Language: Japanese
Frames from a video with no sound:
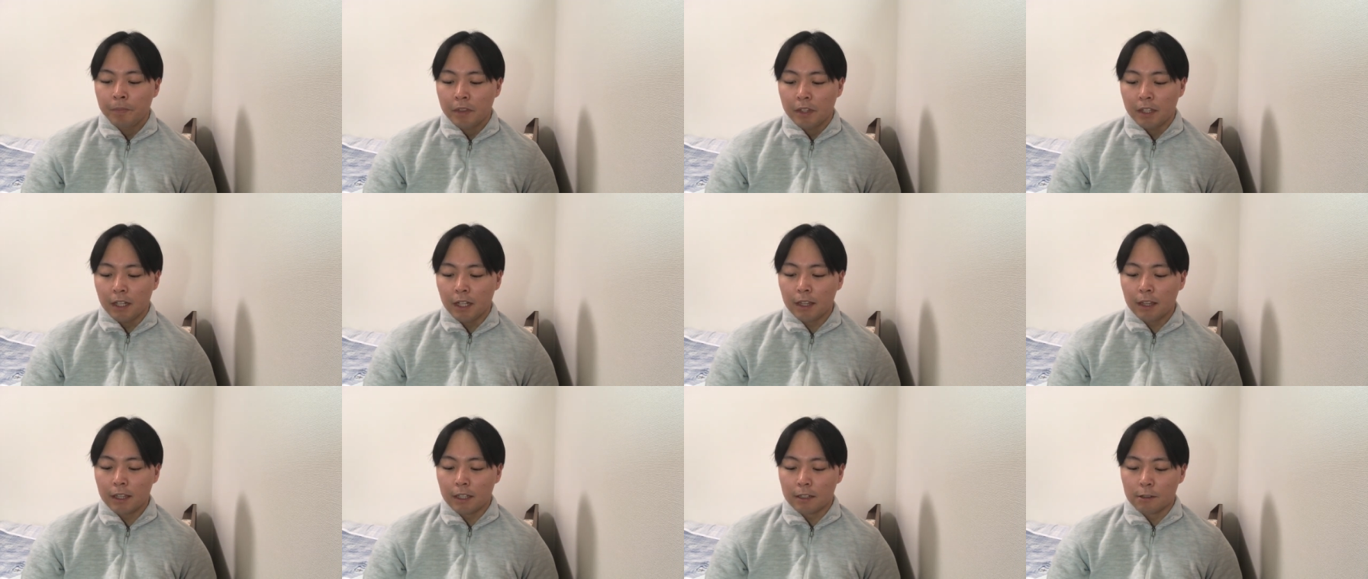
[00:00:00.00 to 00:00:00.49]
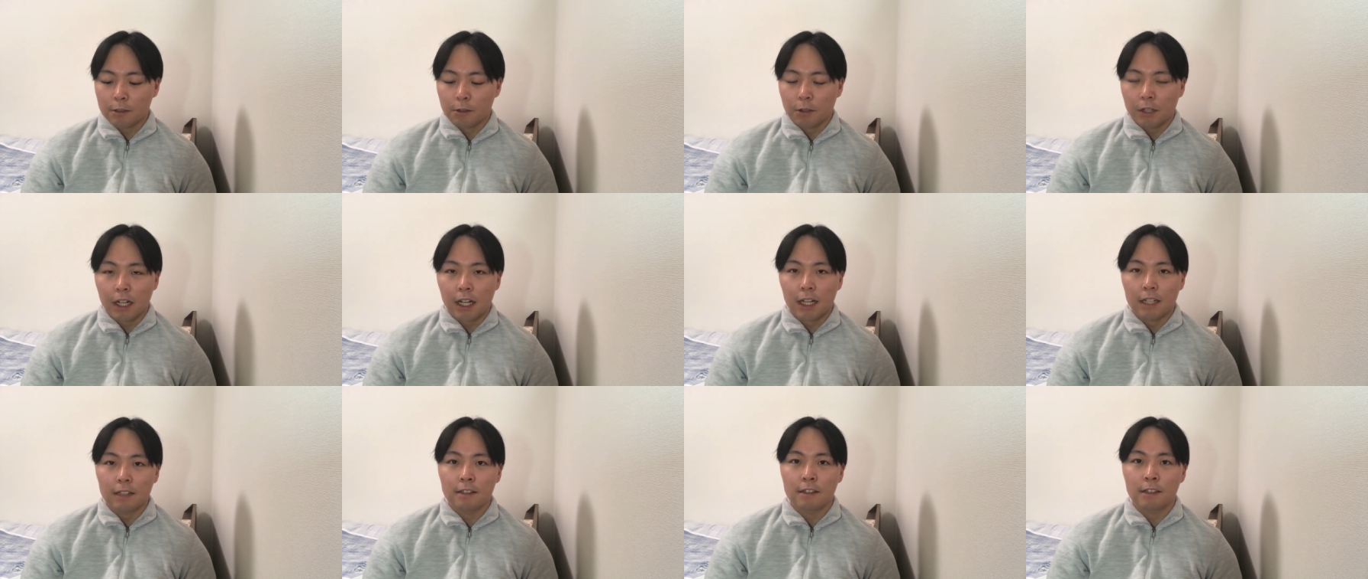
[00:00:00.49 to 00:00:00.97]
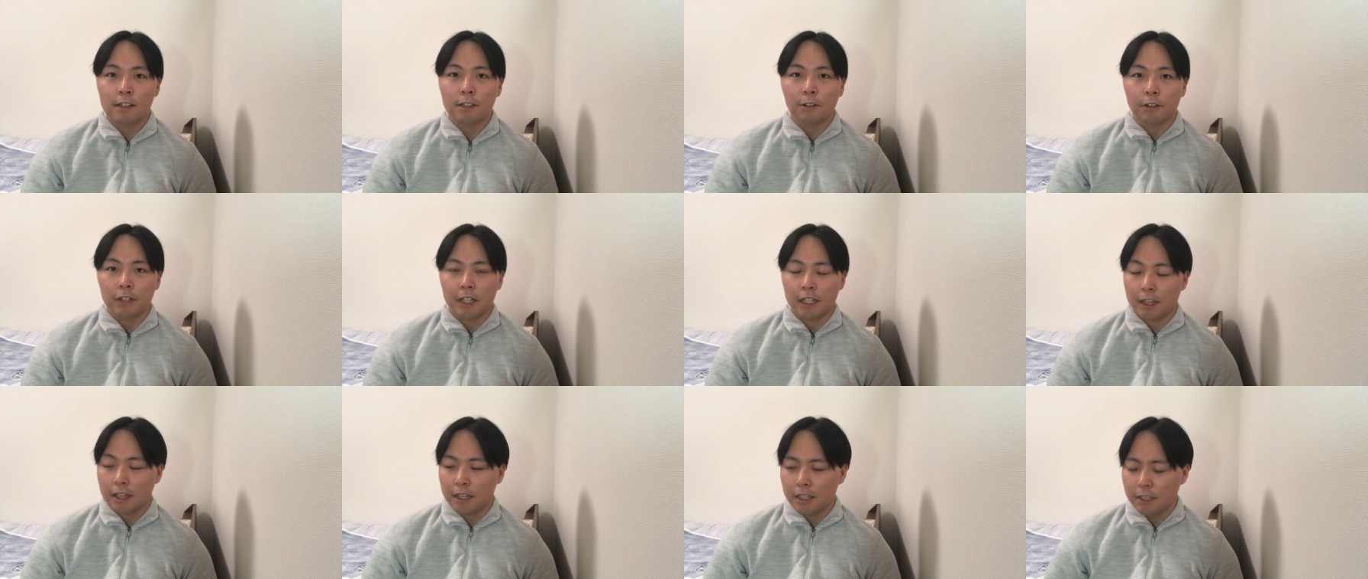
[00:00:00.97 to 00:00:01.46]
だったらそれは外すよ
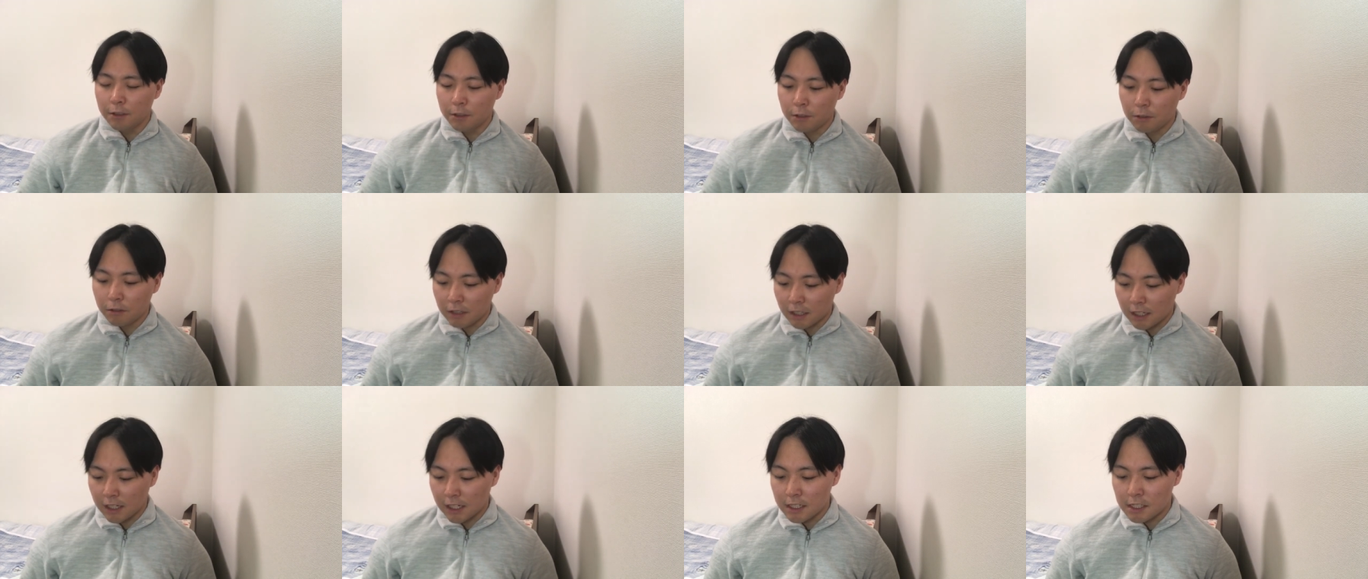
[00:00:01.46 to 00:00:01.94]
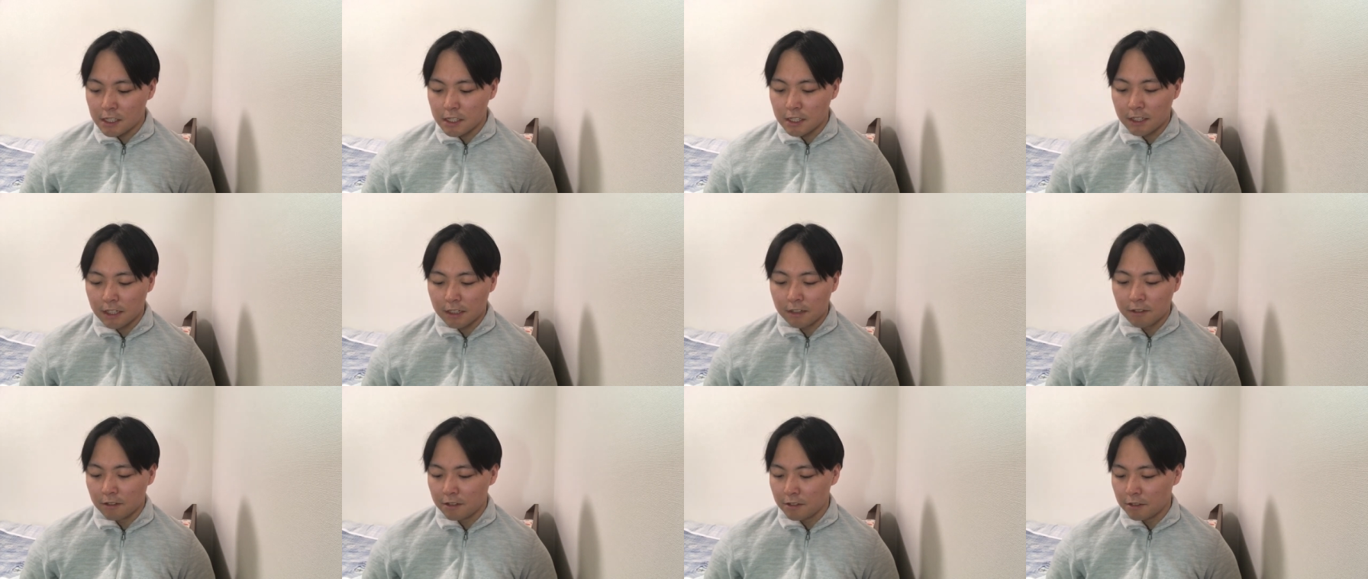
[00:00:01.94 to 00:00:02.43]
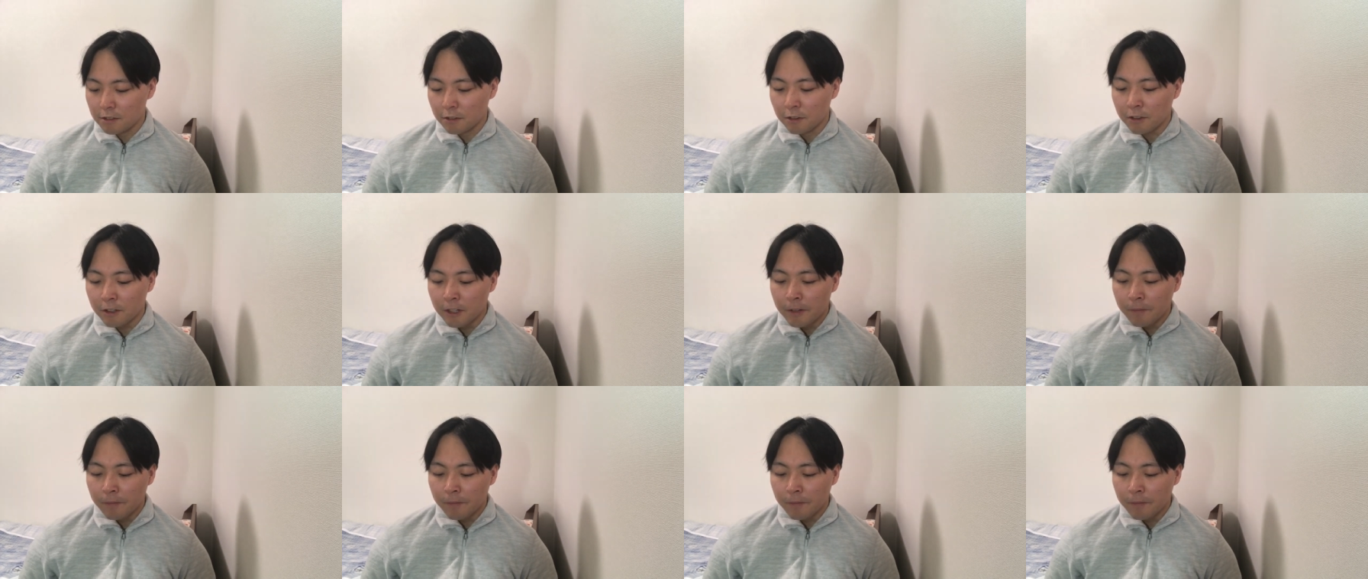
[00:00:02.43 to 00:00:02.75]
ねっていう風な感じになるんですよ、